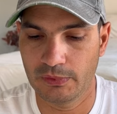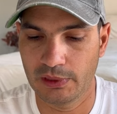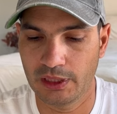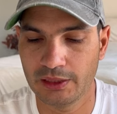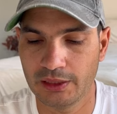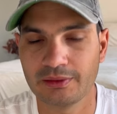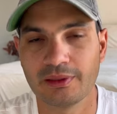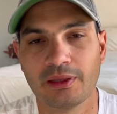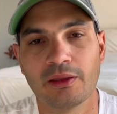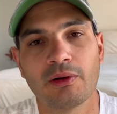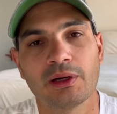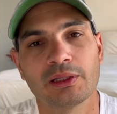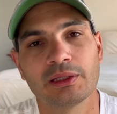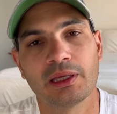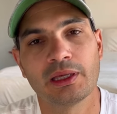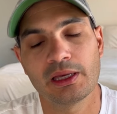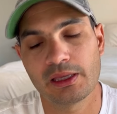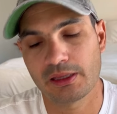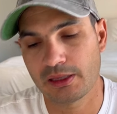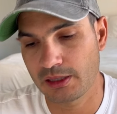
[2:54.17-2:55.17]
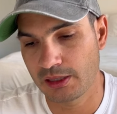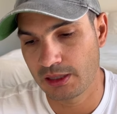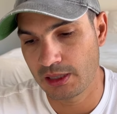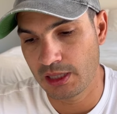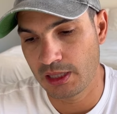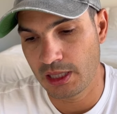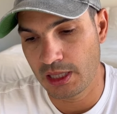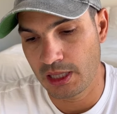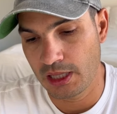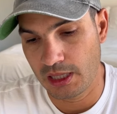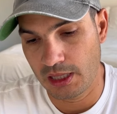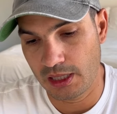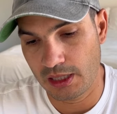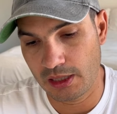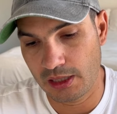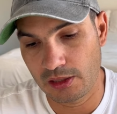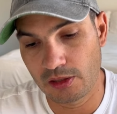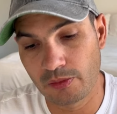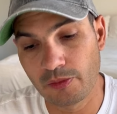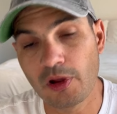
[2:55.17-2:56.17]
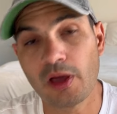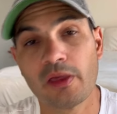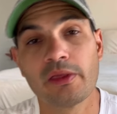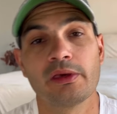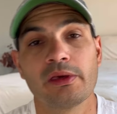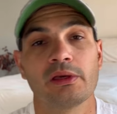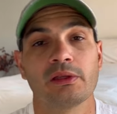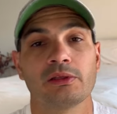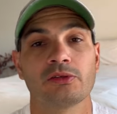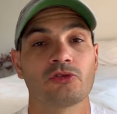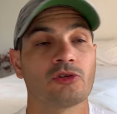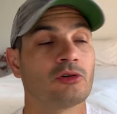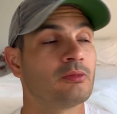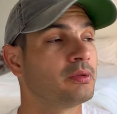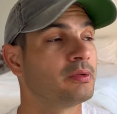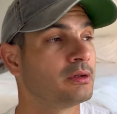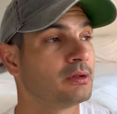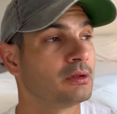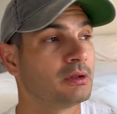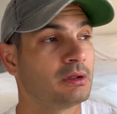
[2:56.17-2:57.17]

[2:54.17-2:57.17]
este debate a ella? Eh, como ya dije, Trump